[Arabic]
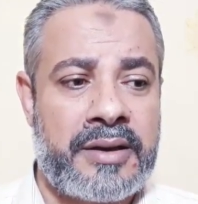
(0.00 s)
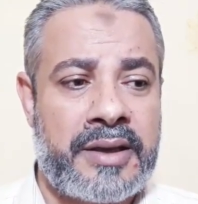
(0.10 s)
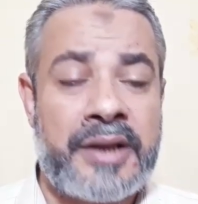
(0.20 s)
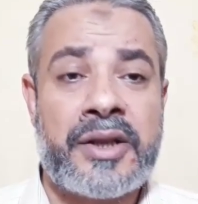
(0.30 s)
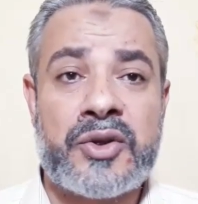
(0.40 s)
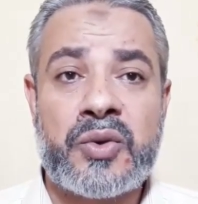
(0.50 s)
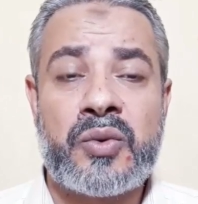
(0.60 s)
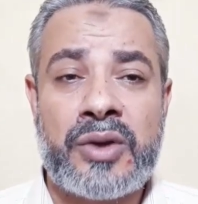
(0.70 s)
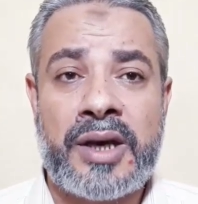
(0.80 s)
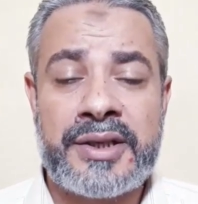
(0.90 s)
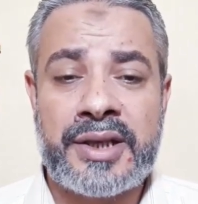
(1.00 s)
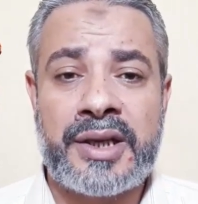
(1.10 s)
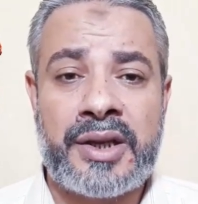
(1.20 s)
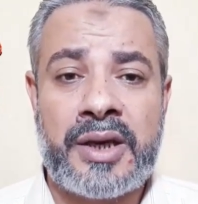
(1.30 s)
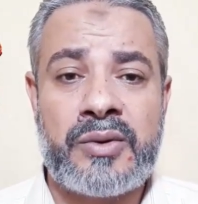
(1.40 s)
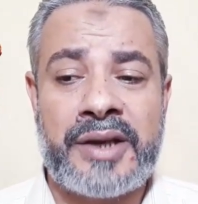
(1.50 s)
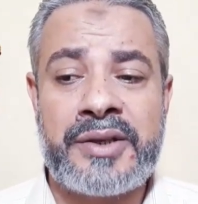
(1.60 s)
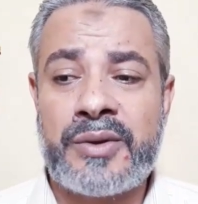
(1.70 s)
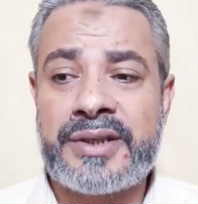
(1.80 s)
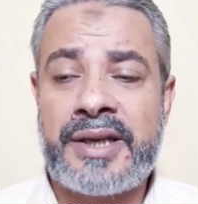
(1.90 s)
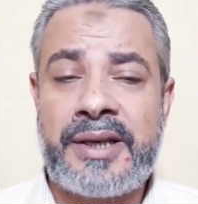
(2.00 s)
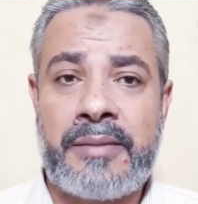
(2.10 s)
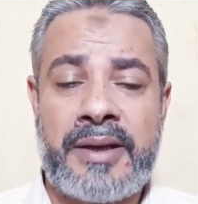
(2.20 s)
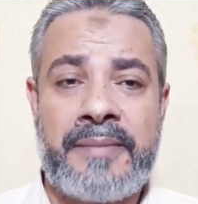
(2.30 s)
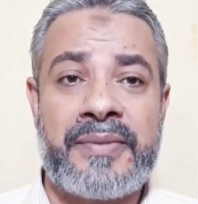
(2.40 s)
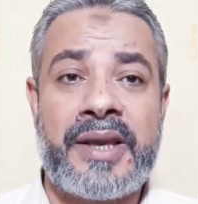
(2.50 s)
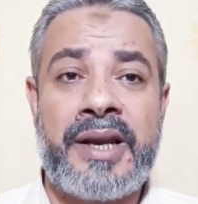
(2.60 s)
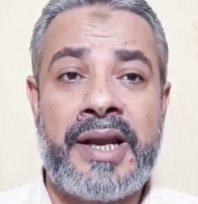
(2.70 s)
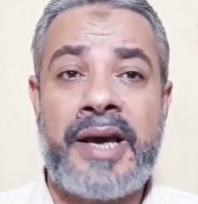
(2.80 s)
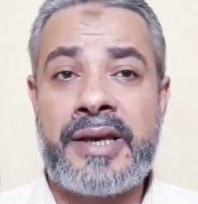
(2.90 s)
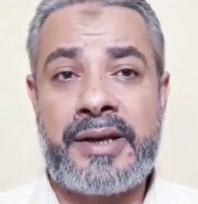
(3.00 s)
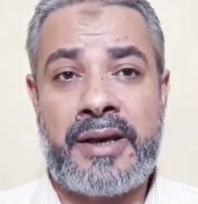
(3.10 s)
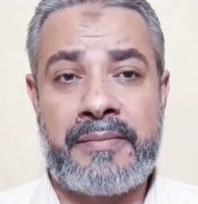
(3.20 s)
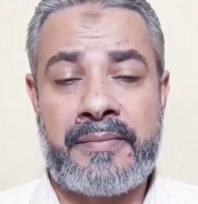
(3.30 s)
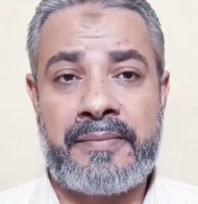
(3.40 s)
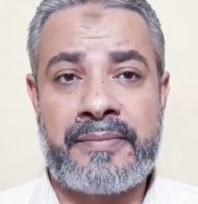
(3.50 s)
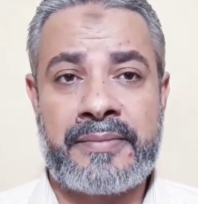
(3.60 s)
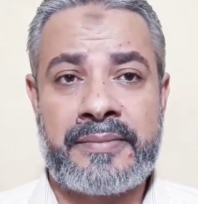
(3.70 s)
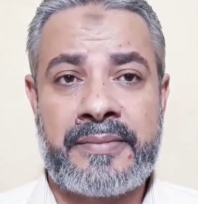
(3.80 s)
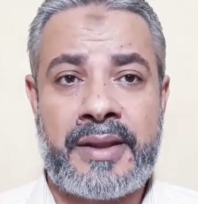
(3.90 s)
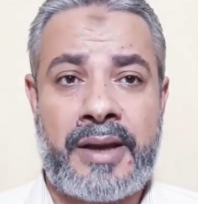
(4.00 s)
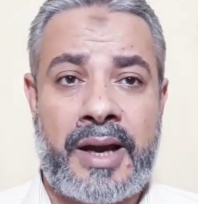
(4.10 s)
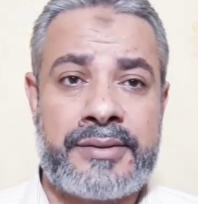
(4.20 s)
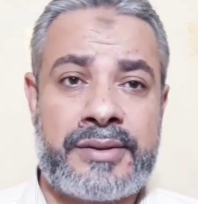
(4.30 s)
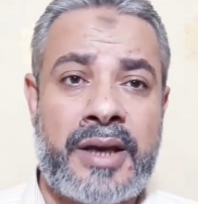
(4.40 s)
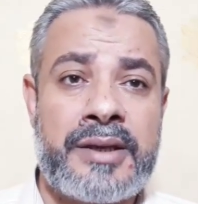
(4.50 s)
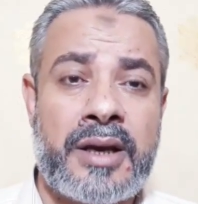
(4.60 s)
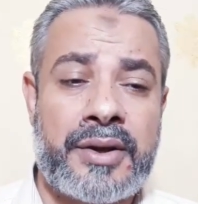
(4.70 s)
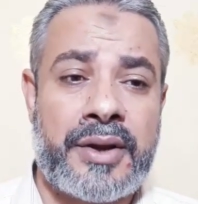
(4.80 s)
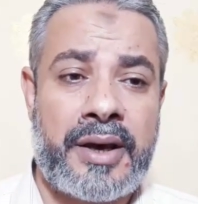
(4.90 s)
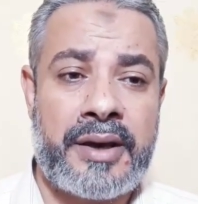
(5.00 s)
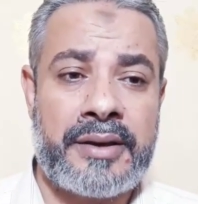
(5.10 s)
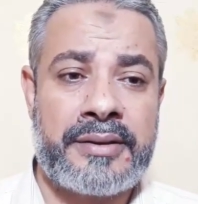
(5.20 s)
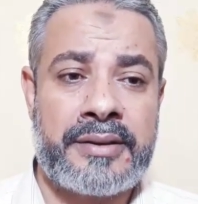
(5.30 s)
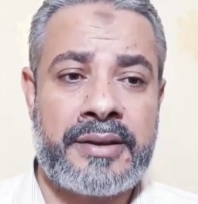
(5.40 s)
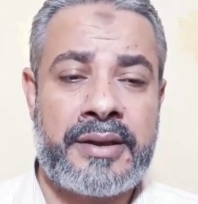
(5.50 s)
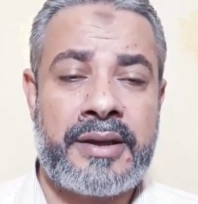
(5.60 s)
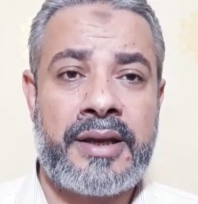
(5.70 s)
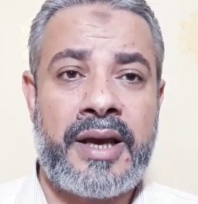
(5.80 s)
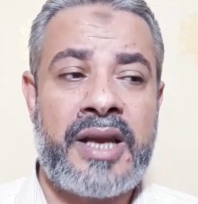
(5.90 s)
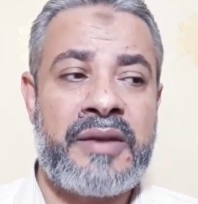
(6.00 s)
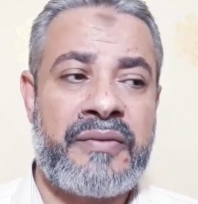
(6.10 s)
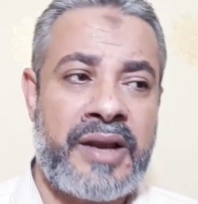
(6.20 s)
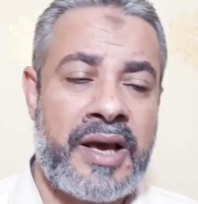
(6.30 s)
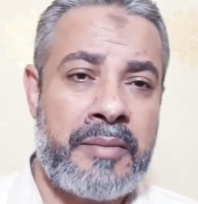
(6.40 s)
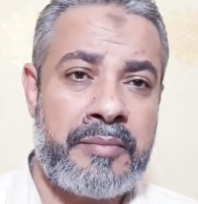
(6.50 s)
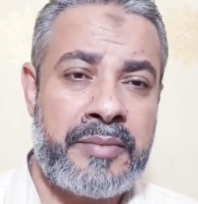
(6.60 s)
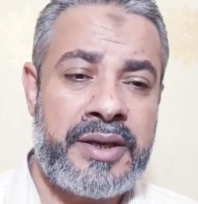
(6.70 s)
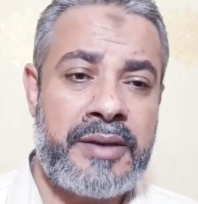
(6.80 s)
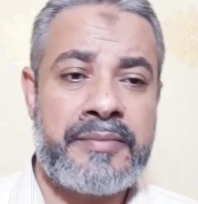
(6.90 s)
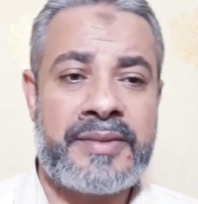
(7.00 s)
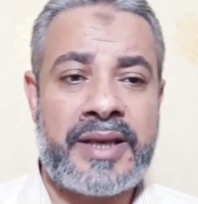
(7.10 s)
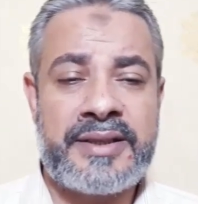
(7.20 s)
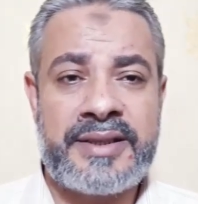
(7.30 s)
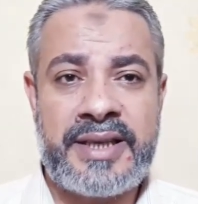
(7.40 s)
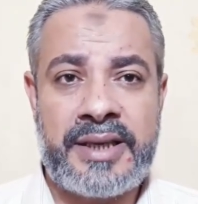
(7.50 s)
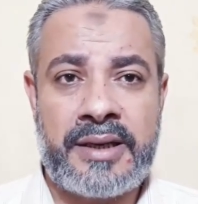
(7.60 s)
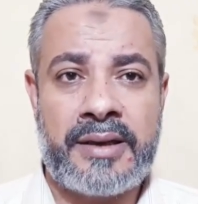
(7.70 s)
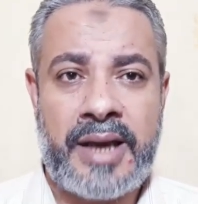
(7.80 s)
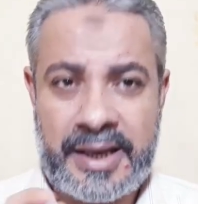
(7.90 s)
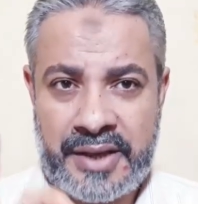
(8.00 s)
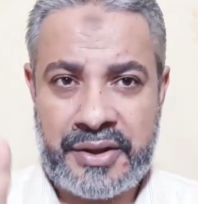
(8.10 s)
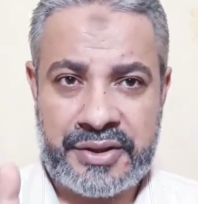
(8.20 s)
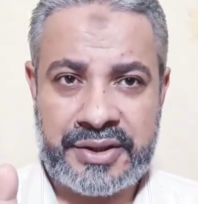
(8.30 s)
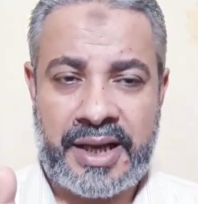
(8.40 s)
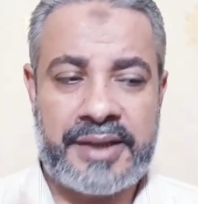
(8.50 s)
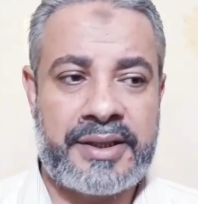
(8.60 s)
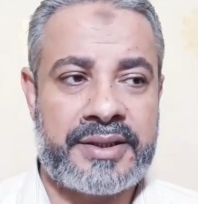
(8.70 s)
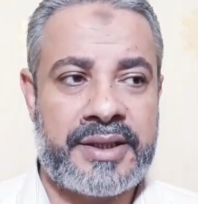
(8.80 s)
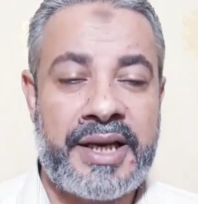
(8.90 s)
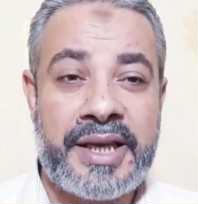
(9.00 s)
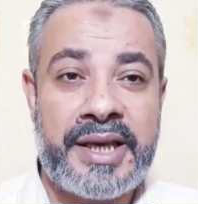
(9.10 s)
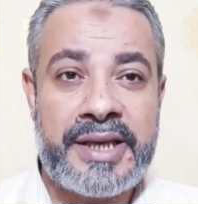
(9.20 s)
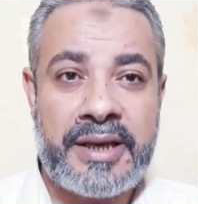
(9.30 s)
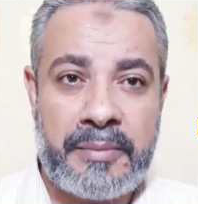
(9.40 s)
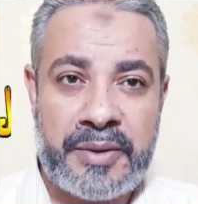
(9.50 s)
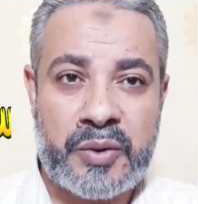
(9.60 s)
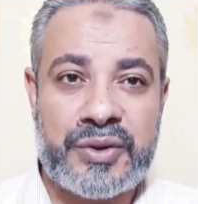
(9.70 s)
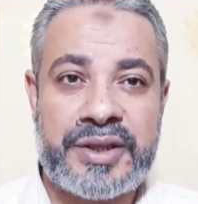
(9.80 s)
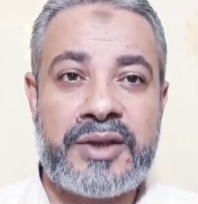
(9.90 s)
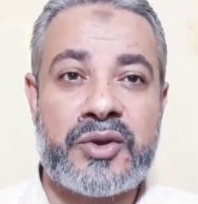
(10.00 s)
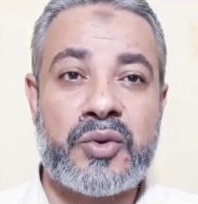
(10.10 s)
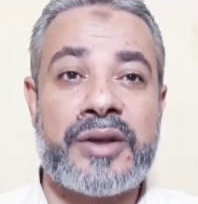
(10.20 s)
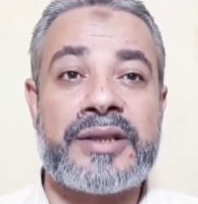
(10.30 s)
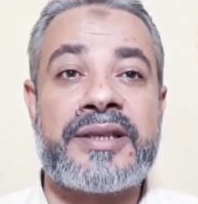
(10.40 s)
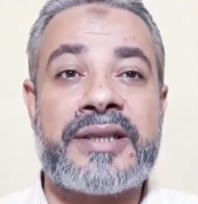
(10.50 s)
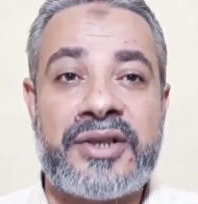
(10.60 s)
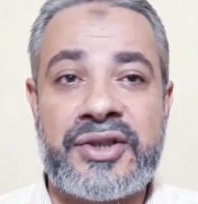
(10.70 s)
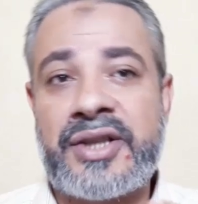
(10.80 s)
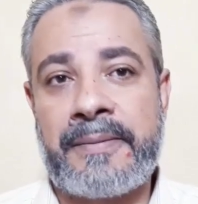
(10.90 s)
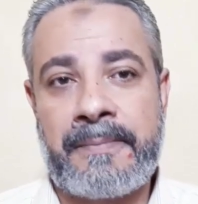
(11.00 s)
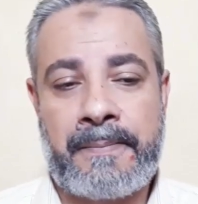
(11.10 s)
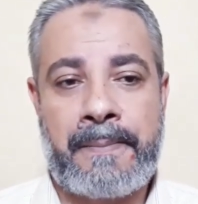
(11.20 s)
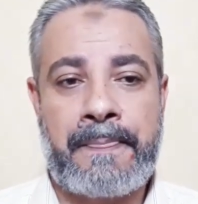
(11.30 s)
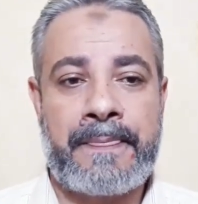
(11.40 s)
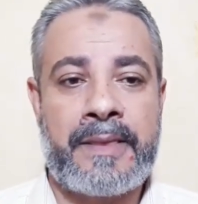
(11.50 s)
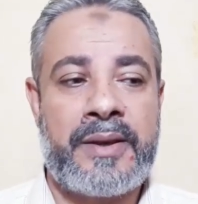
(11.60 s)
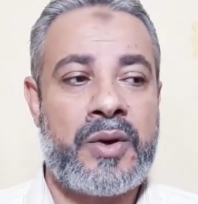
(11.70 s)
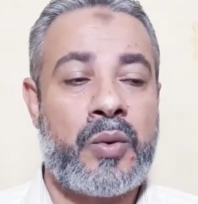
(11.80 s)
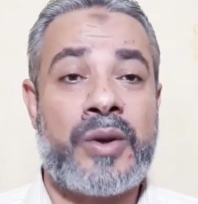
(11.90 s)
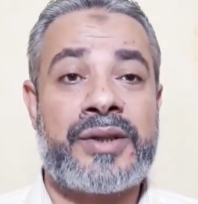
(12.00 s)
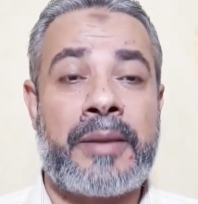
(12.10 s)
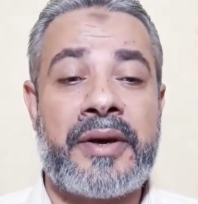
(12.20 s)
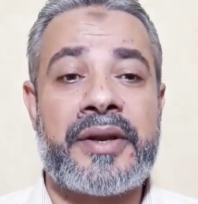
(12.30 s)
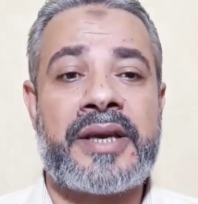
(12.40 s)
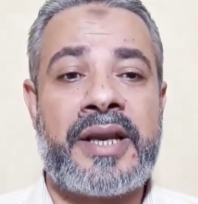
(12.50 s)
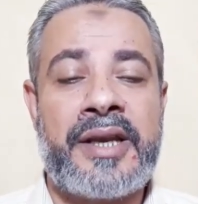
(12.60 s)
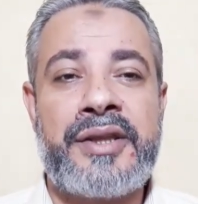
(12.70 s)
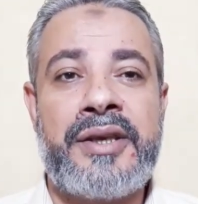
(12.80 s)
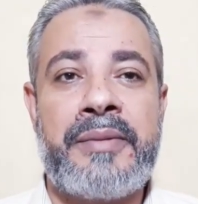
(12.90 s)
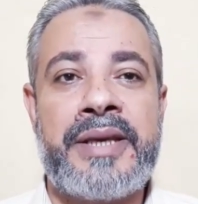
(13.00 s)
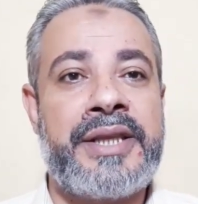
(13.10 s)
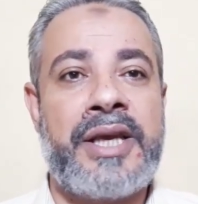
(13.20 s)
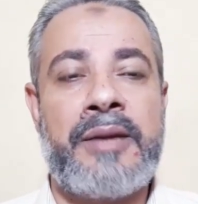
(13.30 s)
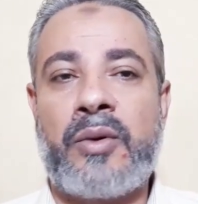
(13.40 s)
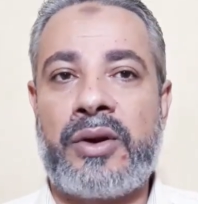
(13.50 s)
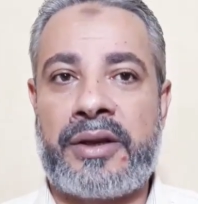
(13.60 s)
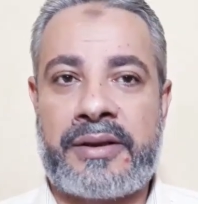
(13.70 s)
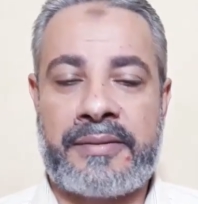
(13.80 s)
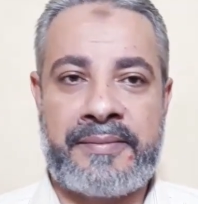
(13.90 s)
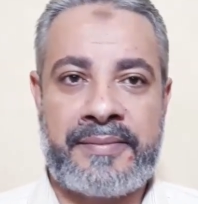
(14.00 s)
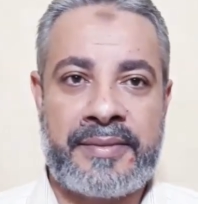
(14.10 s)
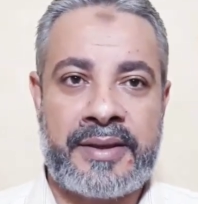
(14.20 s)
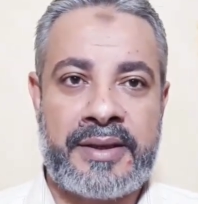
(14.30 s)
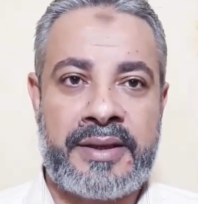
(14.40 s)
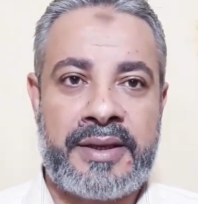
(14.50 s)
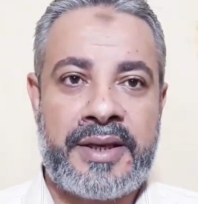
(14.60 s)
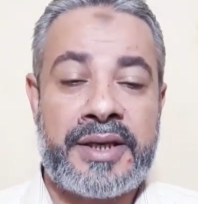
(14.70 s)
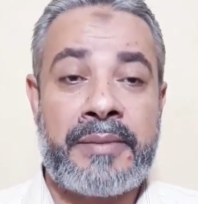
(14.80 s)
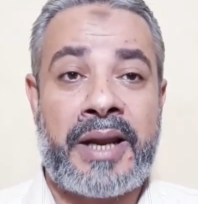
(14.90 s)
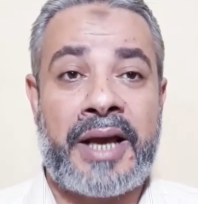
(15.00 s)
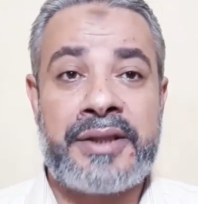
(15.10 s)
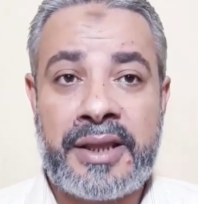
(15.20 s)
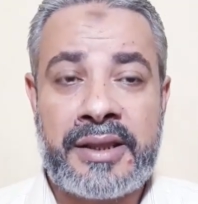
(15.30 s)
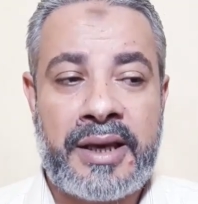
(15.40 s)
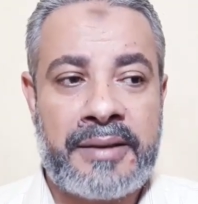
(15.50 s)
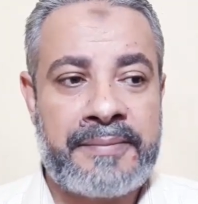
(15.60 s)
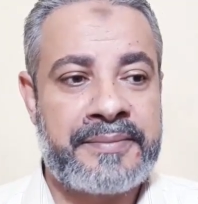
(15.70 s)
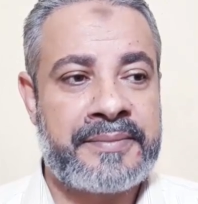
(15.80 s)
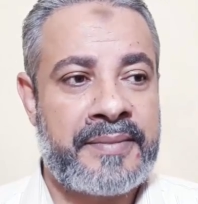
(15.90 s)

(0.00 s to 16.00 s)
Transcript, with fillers: كان رسول الله صلى الله عليه وسلم لا ينام حتى يقرأ ألف لام ميم تنزيل هكذا نص الحديث اللي هي بين قوسين سورة السجدة وتبارك الذي بيده الملك يبقى الحديث ده